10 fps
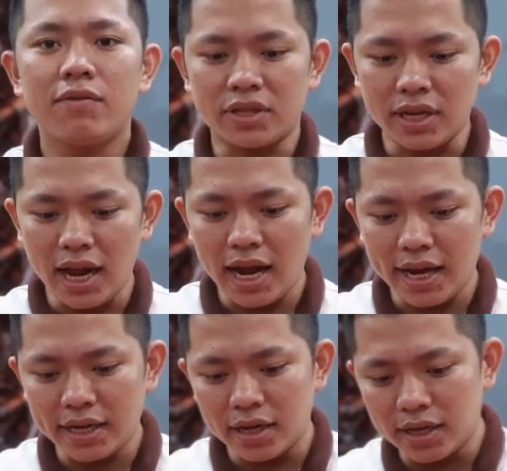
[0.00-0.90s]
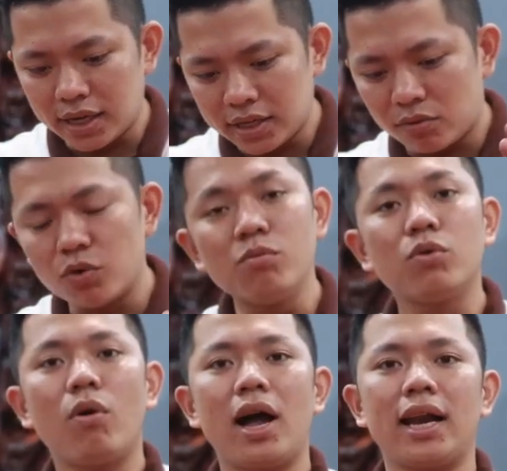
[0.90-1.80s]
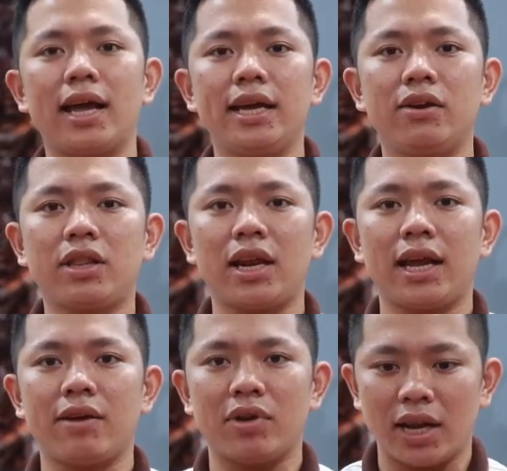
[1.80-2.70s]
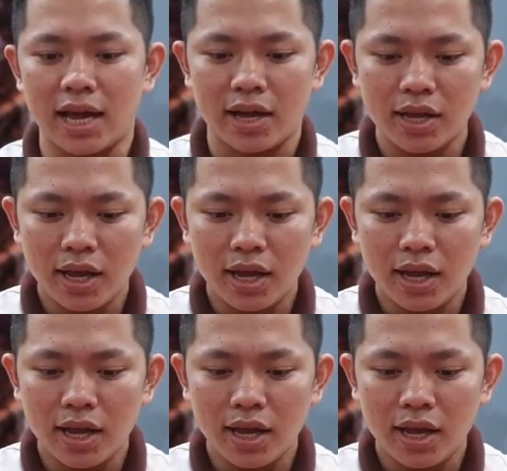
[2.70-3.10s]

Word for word: Và thứ hai nữa thì cái dòng gỗ muôn hoa này nó thật anh em mình là